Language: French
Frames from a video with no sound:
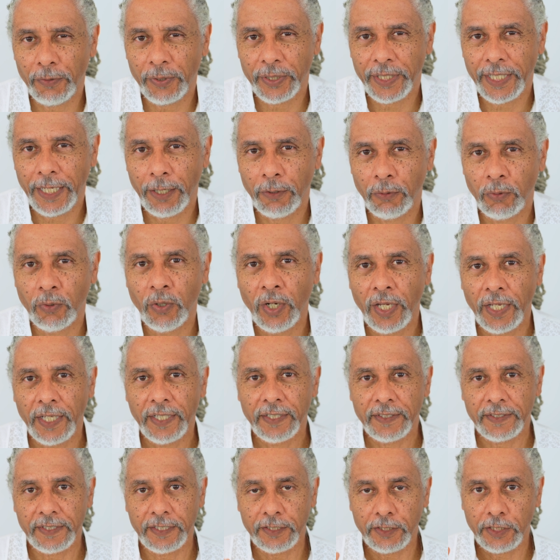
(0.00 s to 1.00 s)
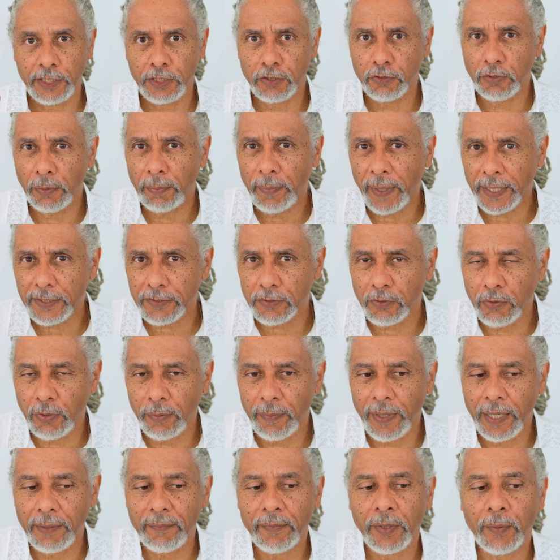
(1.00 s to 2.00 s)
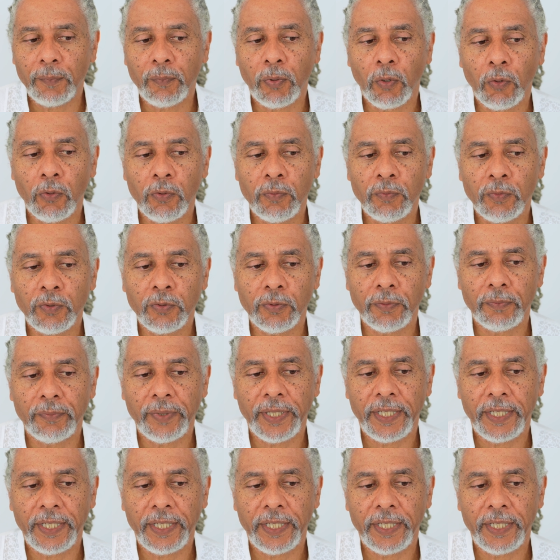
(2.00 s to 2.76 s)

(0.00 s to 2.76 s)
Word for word: le chaos. C'est ce qui se passe globalement pour le monde,